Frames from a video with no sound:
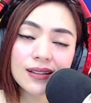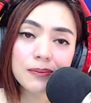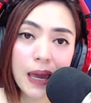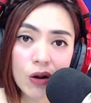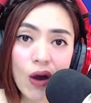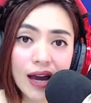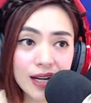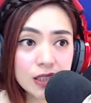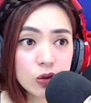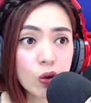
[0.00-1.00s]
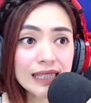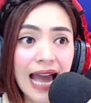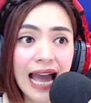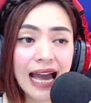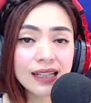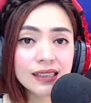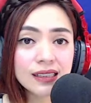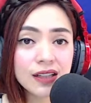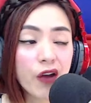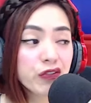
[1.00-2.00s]
Pero ang resulta,
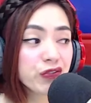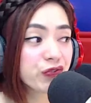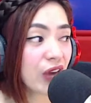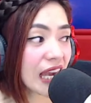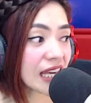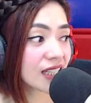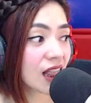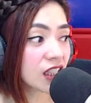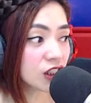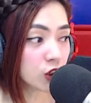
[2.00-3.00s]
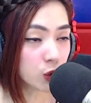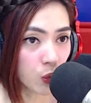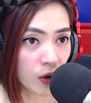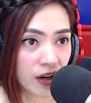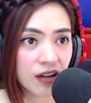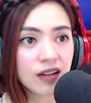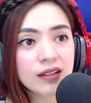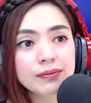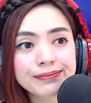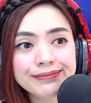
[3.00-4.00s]
failure.
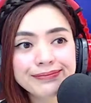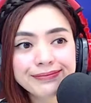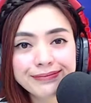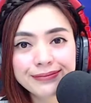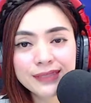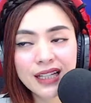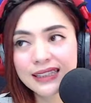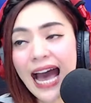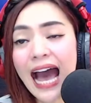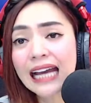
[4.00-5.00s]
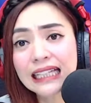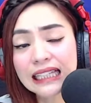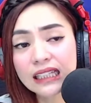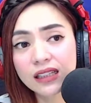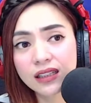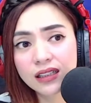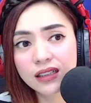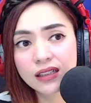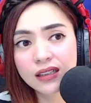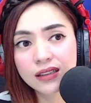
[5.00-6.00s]
Oh, no. Dahil
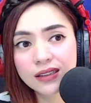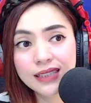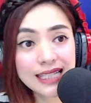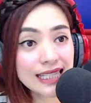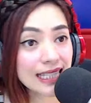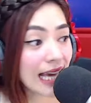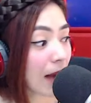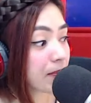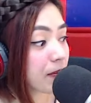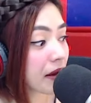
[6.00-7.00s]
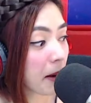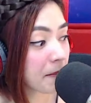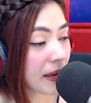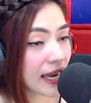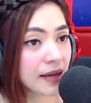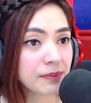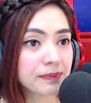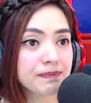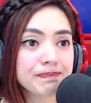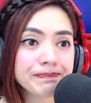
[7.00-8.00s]
na-scam kami.
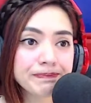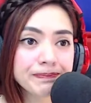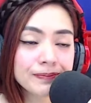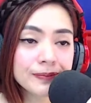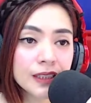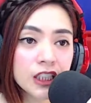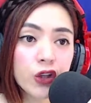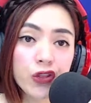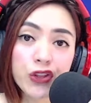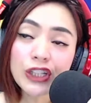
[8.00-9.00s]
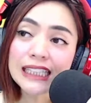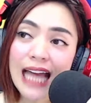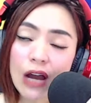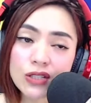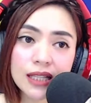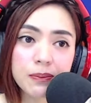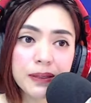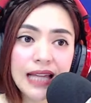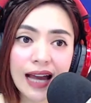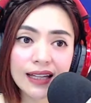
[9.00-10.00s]
Yung 30,000 na
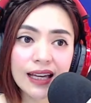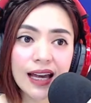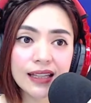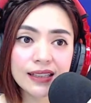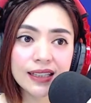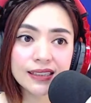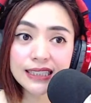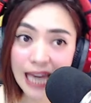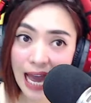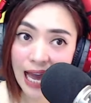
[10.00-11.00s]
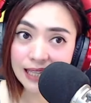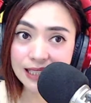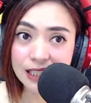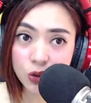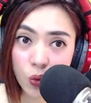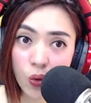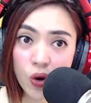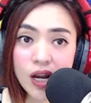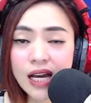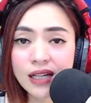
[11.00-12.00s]
binayad niya sa
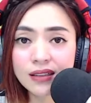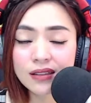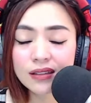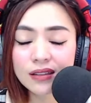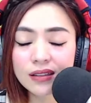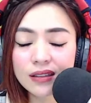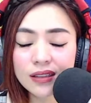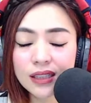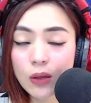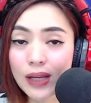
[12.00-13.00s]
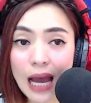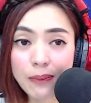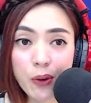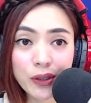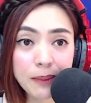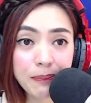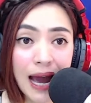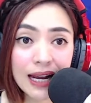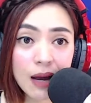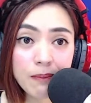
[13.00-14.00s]
school, nawala po na
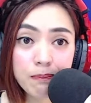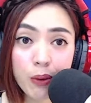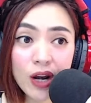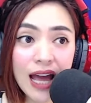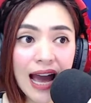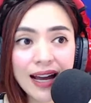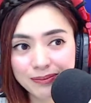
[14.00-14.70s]
parang bula.